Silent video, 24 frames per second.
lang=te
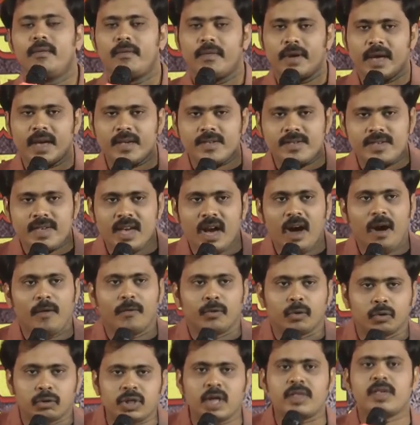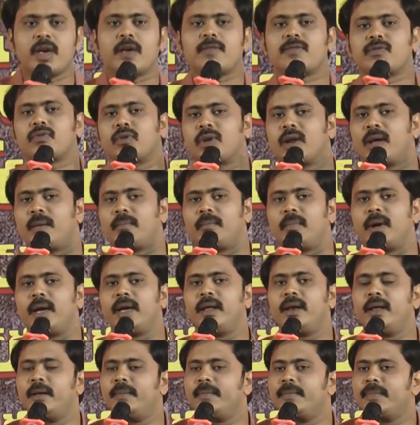వేశ్యా వృత్తి చేస్తున్న
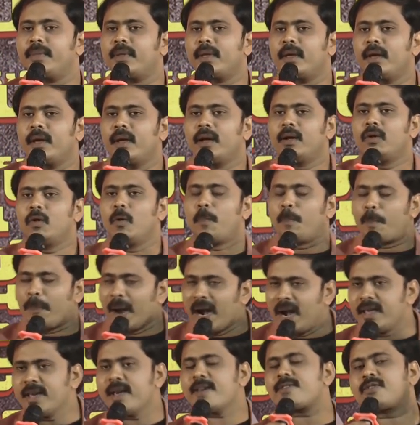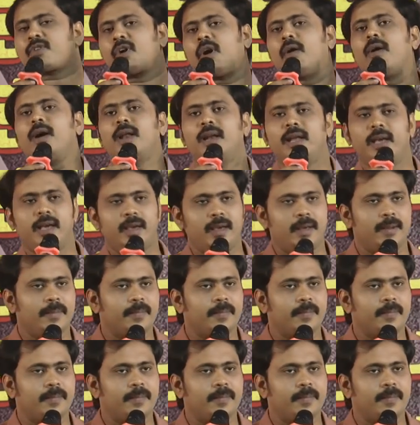అమ్మాయిని నువ్వు పెళ్లి చేసుకోవాలి